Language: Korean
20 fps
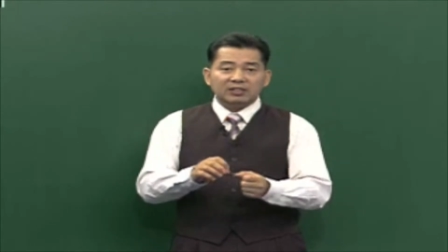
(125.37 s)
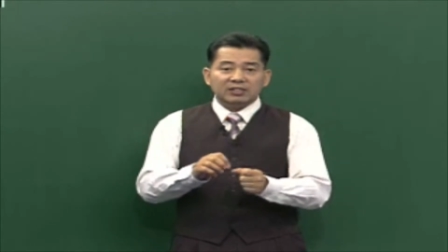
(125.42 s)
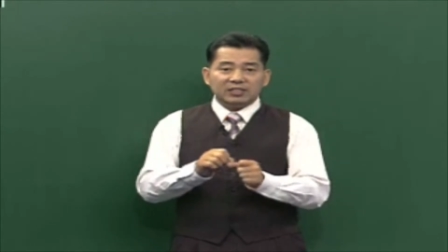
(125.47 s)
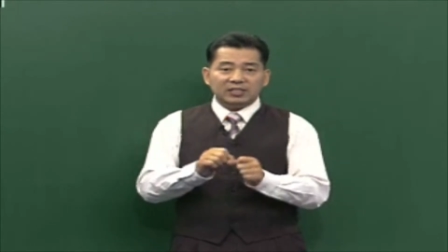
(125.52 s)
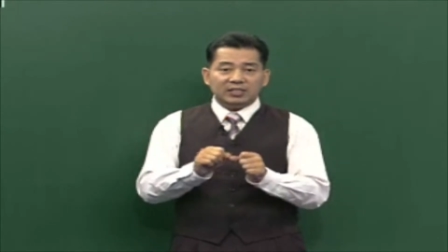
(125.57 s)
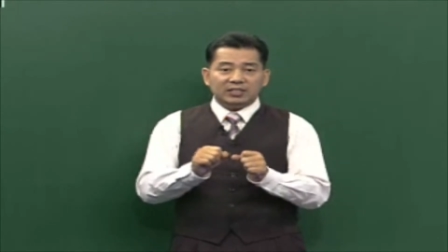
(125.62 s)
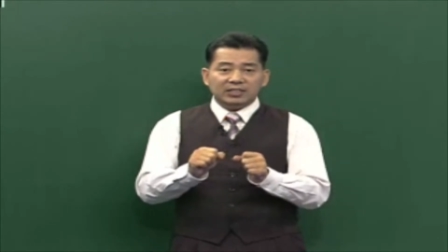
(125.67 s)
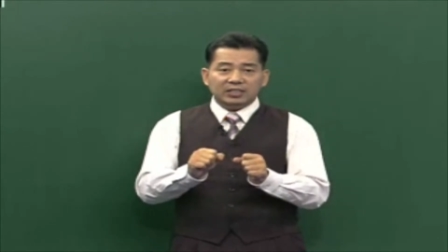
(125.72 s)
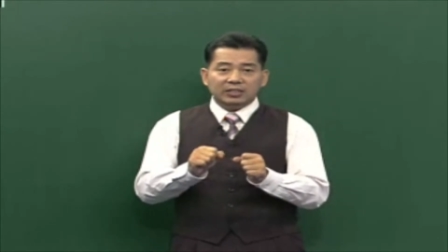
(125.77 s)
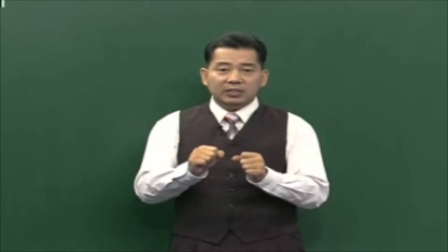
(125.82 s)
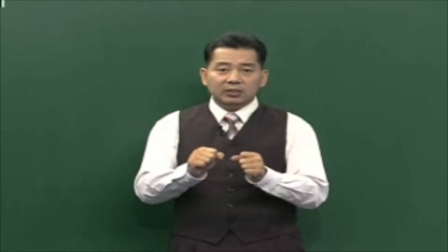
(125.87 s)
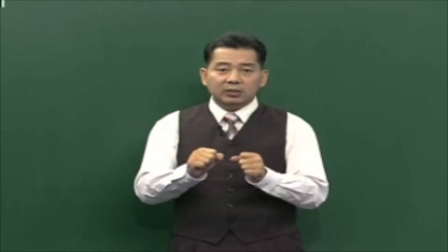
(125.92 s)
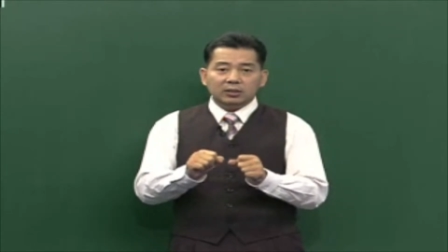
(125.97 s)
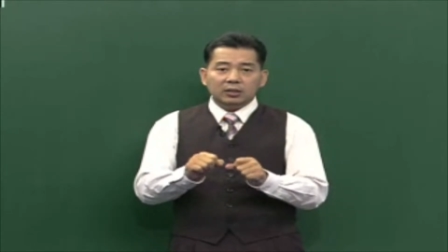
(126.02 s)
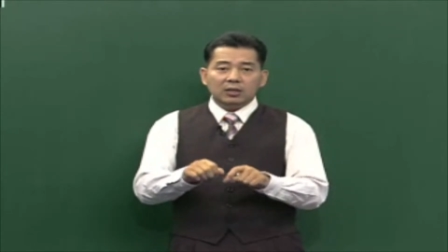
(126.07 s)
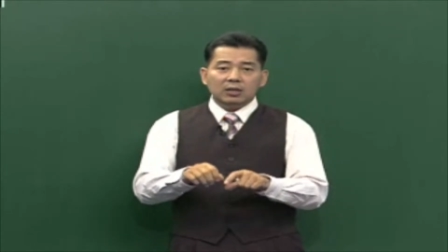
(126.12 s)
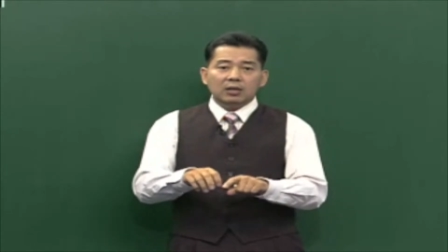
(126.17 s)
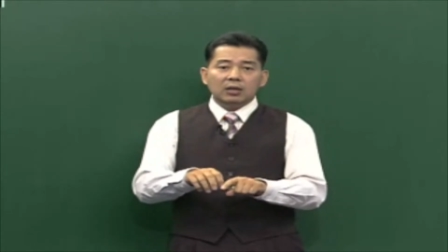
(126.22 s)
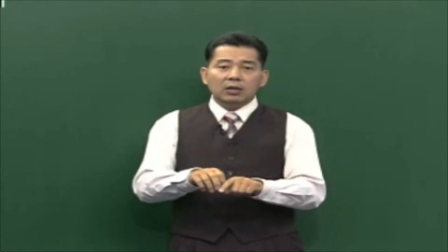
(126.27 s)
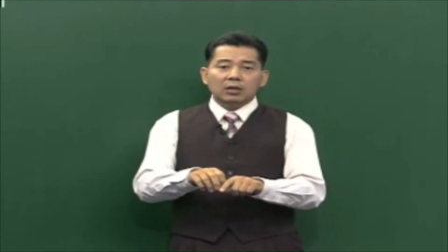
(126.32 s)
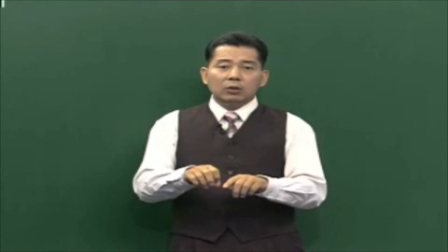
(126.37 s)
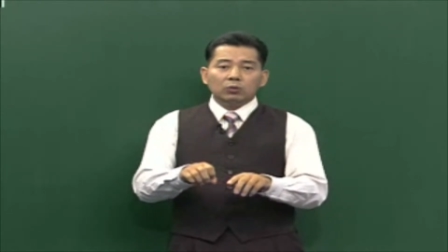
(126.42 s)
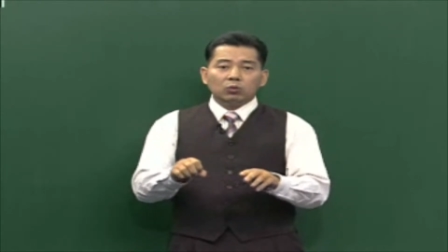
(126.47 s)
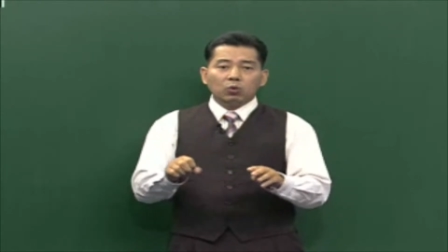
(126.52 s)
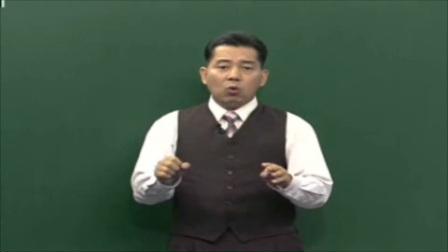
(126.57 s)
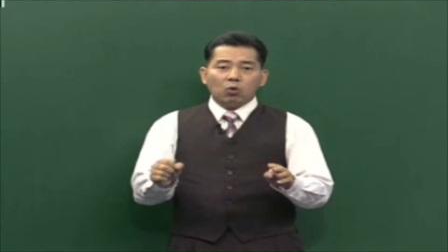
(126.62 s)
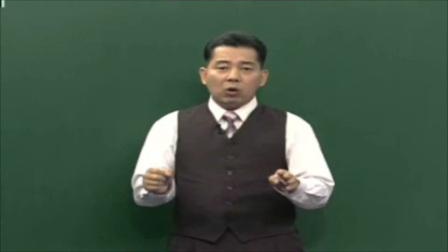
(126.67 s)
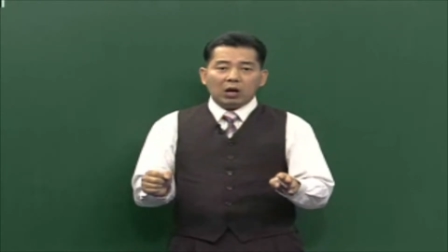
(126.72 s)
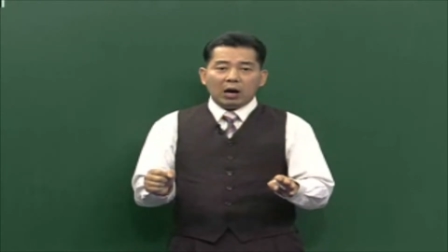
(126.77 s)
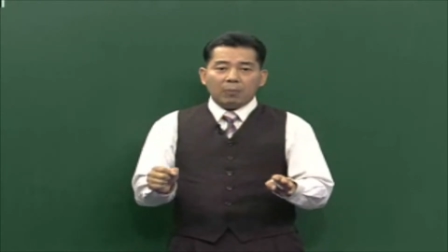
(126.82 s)
지지는
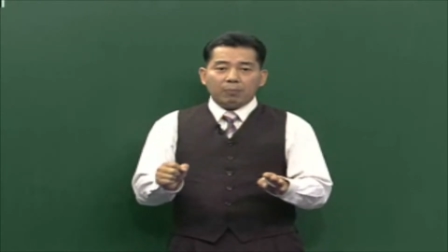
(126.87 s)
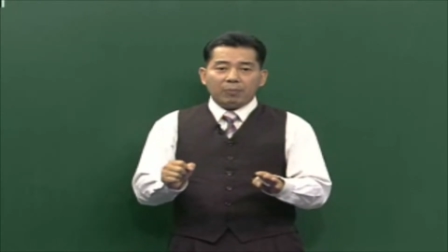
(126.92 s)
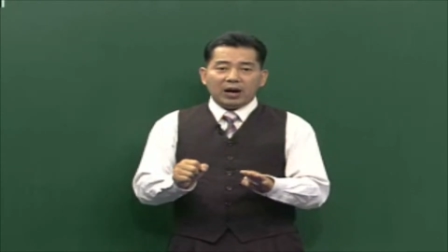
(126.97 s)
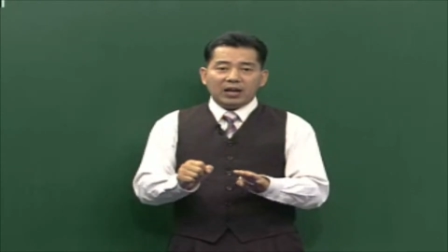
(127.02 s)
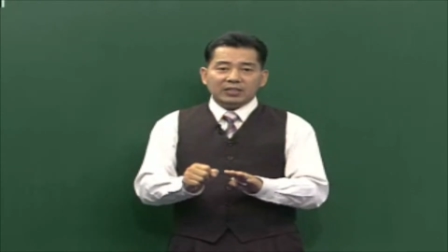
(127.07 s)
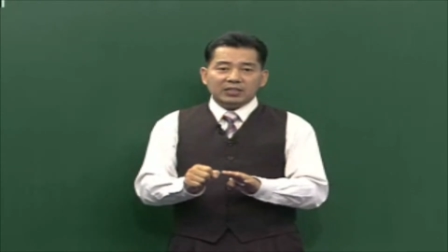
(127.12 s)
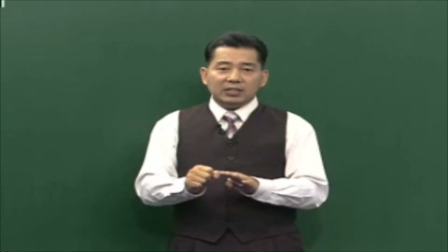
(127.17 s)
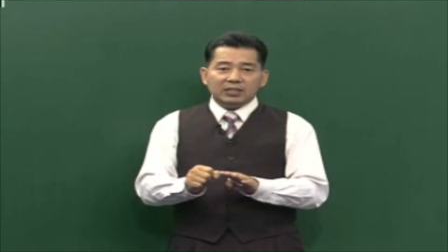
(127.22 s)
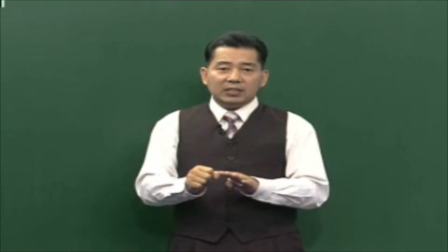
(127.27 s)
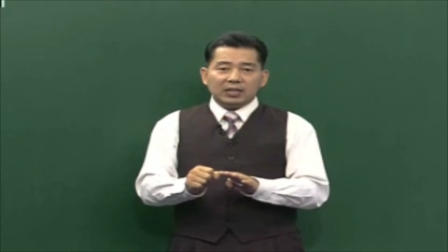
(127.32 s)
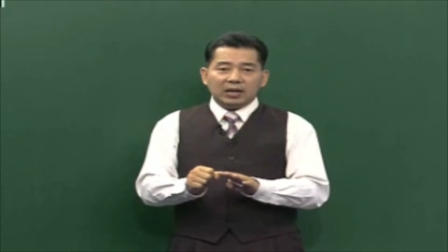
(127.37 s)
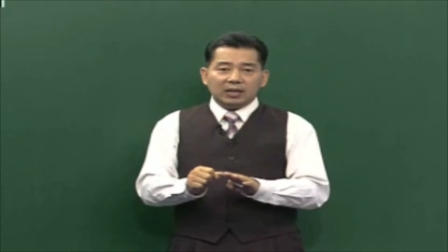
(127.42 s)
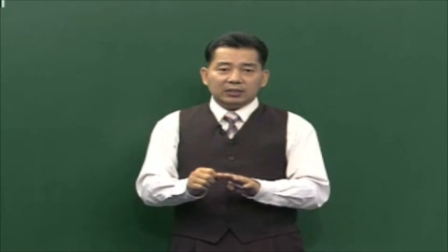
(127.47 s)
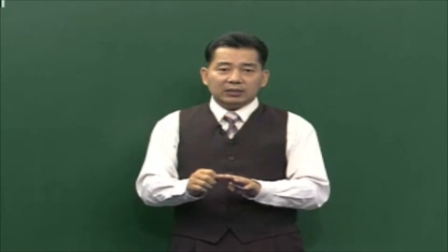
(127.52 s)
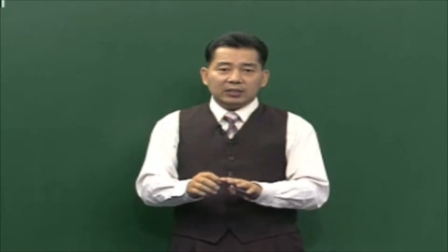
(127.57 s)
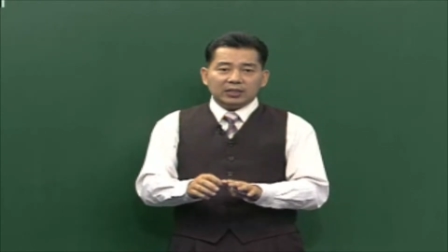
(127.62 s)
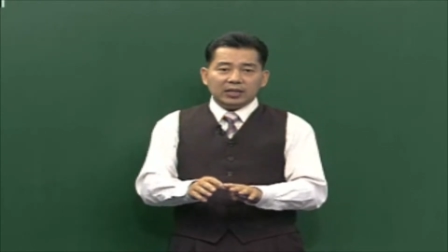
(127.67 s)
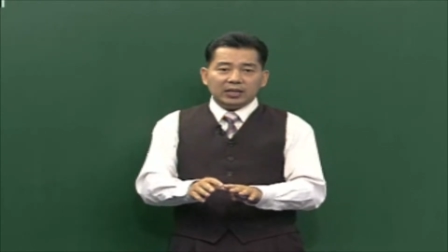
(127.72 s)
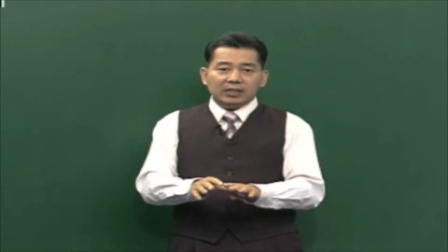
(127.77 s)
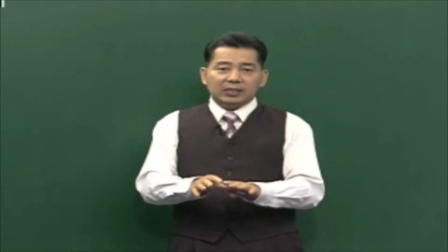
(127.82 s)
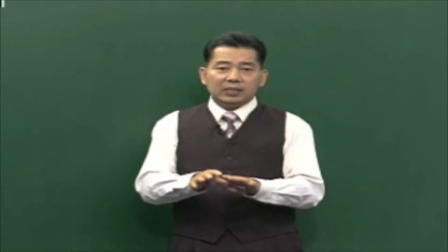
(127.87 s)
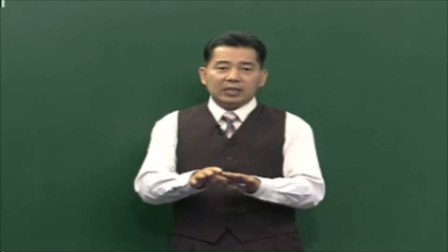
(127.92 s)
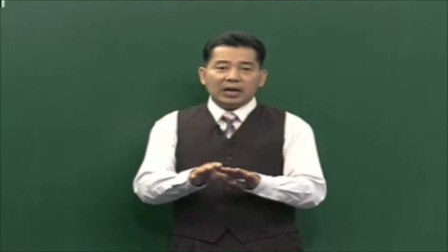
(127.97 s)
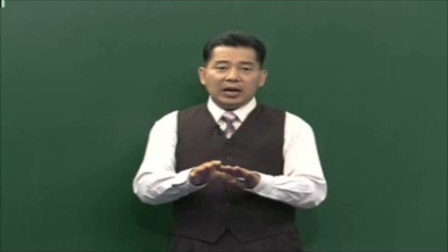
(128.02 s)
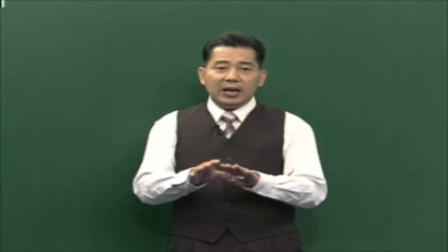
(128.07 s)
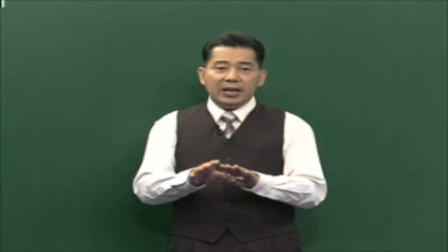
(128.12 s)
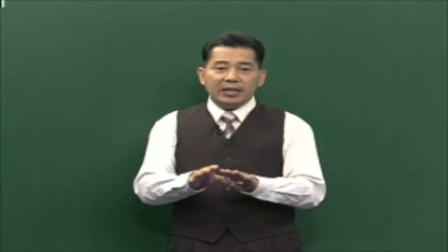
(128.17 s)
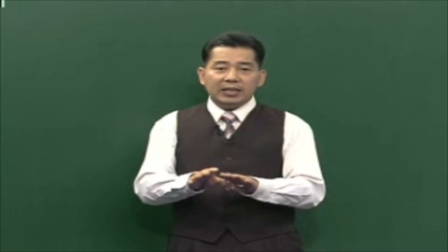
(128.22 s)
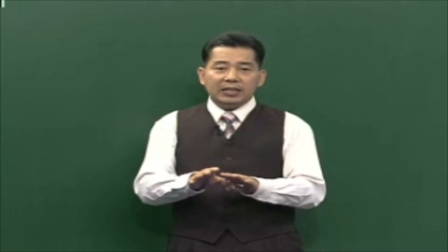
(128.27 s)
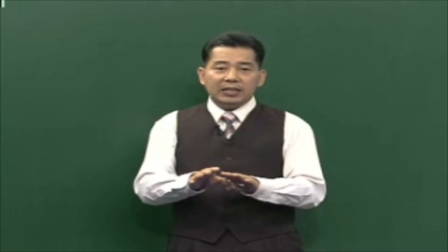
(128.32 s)
토가 빠진 상태의
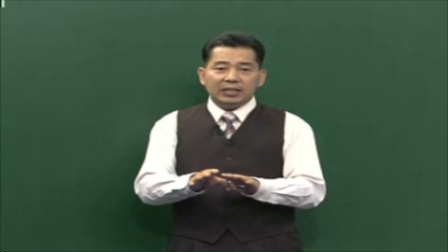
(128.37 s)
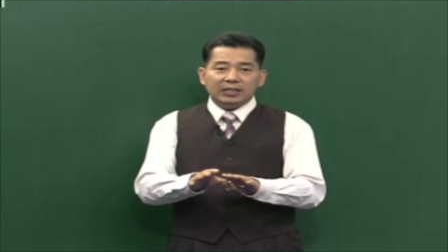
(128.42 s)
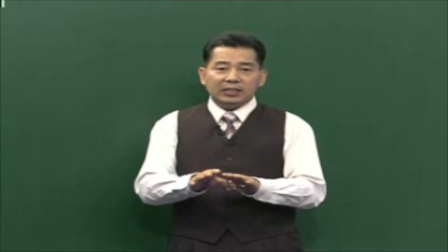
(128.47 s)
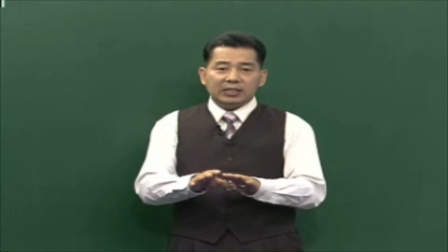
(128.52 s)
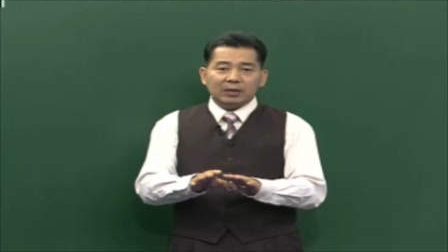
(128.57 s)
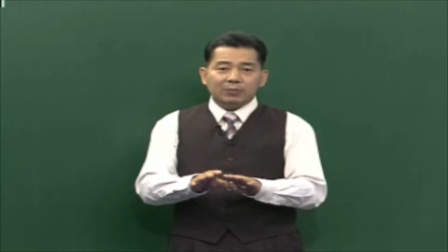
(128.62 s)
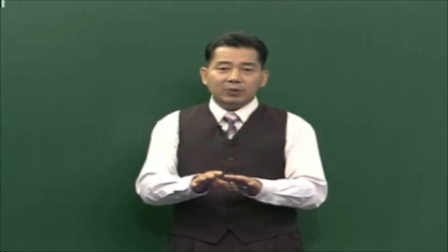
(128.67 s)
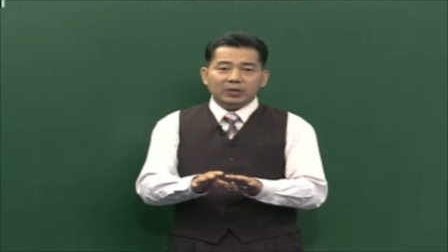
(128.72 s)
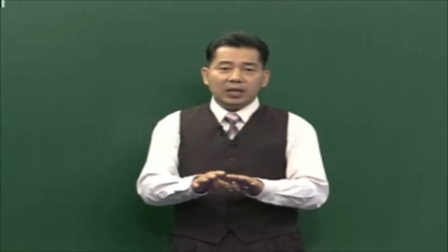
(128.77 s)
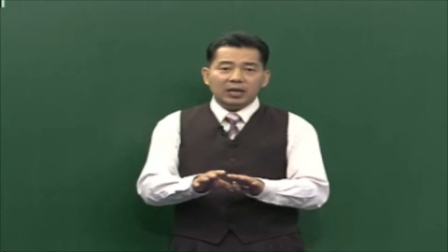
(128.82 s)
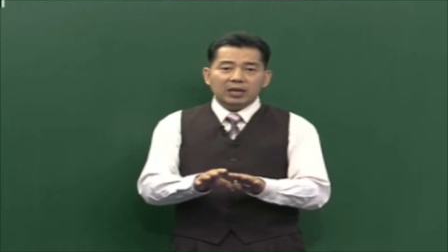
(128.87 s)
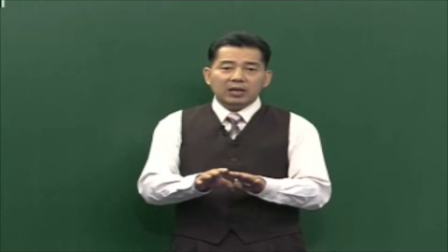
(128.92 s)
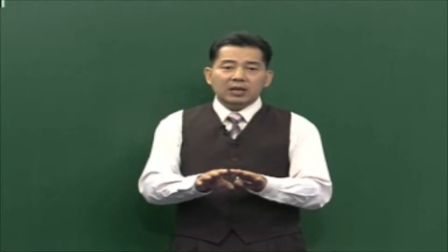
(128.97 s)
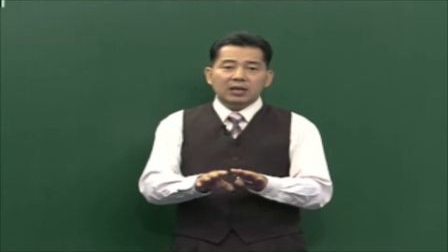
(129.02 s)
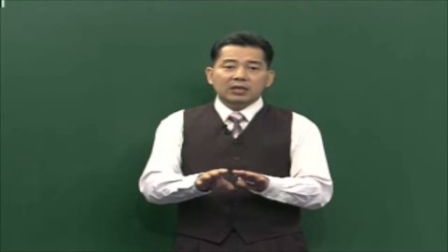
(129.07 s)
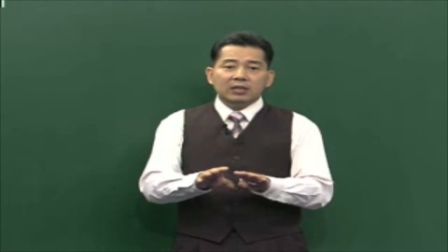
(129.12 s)
사행이기 때문에